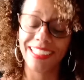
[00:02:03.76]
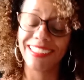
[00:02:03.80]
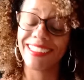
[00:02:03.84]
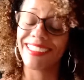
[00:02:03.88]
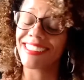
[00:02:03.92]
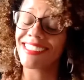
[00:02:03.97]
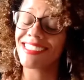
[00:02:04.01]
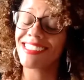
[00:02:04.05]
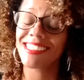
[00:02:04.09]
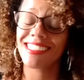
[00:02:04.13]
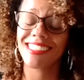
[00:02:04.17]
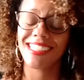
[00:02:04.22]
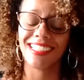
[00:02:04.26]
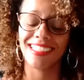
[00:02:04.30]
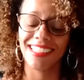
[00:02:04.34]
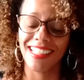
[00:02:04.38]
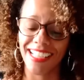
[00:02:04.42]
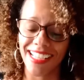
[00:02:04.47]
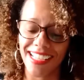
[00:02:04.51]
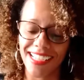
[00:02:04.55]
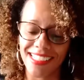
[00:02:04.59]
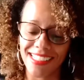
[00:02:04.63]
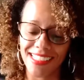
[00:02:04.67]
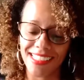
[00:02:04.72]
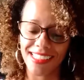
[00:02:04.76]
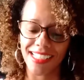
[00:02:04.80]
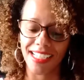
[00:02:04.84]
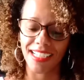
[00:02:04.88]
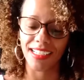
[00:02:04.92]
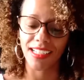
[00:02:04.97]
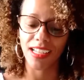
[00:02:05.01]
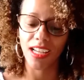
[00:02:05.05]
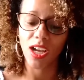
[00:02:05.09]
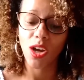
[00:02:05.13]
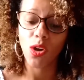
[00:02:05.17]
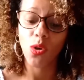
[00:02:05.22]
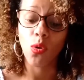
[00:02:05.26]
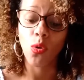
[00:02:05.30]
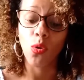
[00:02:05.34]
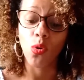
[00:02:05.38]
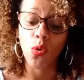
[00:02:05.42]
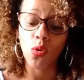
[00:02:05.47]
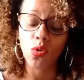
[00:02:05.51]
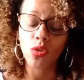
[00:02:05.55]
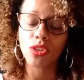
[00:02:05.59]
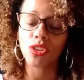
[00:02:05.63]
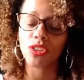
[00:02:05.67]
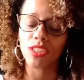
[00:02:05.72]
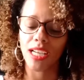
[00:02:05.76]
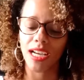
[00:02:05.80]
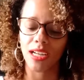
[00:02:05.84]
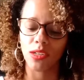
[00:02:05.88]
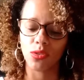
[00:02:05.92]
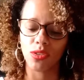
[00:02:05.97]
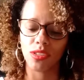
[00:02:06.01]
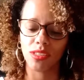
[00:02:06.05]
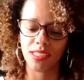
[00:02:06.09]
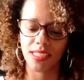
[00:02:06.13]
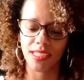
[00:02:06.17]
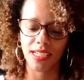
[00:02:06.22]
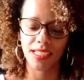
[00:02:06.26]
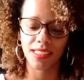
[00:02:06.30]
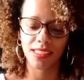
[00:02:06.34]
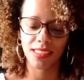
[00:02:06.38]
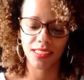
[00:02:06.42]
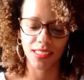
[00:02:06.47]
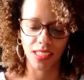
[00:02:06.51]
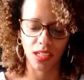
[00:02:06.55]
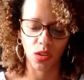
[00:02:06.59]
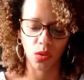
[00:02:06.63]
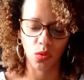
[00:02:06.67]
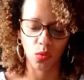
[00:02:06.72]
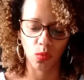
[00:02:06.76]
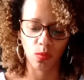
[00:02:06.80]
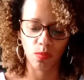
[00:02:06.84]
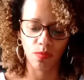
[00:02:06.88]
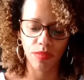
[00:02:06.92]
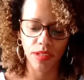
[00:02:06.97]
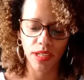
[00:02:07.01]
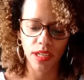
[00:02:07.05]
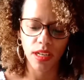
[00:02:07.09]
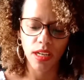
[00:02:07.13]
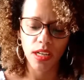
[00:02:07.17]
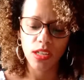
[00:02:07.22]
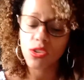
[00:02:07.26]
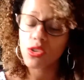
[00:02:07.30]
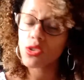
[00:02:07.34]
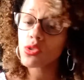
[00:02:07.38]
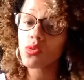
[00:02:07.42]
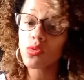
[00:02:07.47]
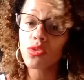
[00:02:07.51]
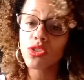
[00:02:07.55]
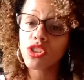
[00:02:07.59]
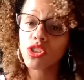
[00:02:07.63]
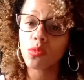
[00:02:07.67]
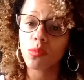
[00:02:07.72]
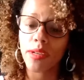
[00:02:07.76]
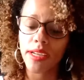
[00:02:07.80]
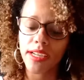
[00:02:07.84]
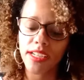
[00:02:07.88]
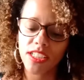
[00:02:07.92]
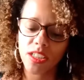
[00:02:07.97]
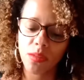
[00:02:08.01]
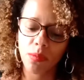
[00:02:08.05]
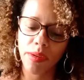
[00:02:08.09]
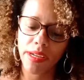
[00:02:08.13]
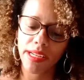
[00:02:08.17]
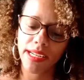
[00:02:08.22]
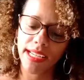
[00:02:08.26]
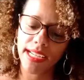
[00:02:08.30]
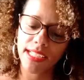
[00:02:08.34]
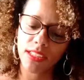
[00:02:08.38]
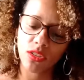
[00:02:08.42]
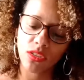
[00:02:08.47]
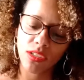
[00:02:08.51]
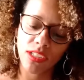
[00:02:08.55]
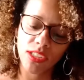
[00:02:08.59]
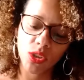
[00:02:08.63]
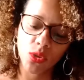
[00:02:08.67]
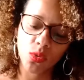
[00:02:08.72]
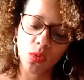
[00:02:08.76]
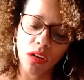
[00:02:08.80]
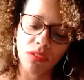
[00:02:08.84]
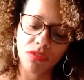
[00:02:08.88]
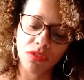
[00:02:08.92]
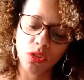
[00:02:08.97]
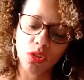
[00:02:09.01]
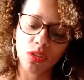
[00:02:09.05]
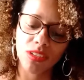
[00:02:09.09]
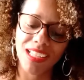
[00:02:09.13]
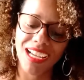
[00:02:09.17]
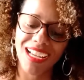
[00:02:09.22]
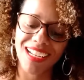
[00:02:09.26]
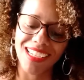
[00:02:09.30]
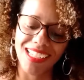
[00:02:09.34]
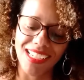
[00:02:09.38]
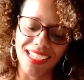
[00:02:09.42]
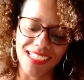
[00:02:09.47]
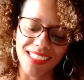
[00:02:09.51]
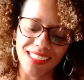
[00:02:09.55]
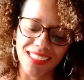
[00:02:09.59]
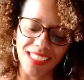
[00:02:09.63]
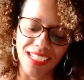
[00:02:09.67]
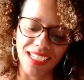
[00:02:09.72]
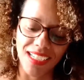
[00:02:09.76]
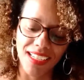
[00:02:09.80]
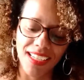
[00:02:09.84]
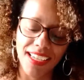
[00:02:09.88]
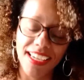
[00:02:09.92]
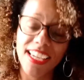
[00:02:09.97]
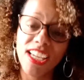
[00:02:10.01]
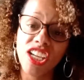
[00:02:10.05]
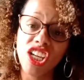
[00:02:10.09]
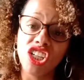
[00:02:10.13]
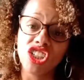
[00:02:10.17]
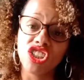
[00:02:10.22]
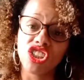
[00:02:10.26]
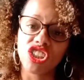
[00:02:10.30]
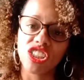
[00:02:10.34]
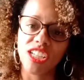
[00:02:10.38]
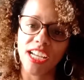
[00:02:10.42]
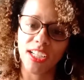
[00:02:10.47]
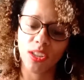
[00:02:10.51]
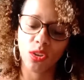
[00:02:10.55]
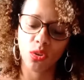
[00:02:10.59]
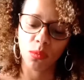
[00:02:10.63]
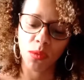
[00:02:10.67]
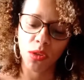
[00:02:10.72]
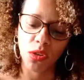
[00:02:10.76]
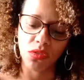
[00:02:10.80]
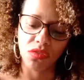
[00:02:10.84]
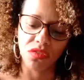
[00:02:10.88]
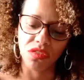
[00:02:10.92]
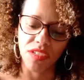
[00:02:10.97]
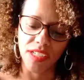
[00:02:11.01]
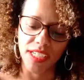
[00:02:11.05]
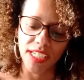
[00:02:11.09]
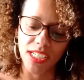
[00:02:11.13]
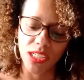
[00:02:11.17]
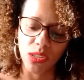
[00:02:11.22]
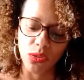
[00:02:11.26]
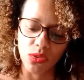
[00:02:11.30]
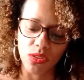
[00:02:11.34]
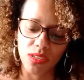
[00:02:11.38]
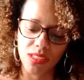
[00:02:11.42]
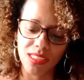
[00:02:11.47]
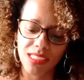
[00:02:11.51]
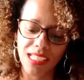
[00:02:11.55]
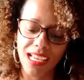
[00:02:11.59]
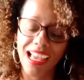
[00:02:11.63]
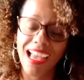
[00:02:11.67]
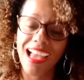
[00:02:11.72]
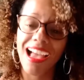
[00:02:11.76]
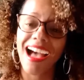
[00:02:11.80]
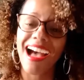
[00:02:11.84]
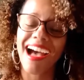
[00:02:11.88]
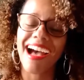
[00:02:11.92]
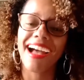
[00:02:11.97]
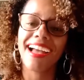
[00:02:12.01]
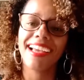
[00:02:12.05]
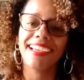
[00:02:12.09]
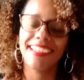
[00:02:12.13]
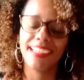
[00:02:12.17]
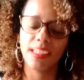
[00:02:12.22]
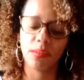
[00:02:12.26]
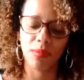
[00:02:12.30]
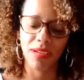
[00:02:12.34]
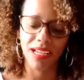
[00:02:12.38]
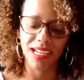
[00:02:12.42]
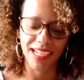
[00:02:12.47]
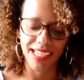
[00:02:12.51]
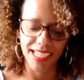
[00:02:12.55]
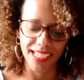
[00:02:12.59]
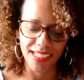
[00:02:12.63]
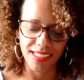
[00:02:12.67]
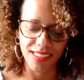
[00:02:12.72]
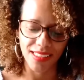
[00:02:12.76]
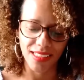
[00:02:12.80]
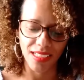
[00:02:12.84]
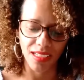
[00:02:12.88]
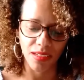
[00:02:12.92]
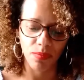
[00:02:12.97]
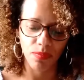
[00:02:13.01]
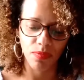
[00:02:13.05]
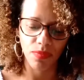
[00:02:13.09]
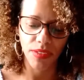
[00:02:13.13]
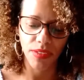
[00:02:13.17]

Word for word: transcendência, gozo e alucinação, sutilmente penetro na sua fortaleza, injeto meu vírus. Ai que beleza!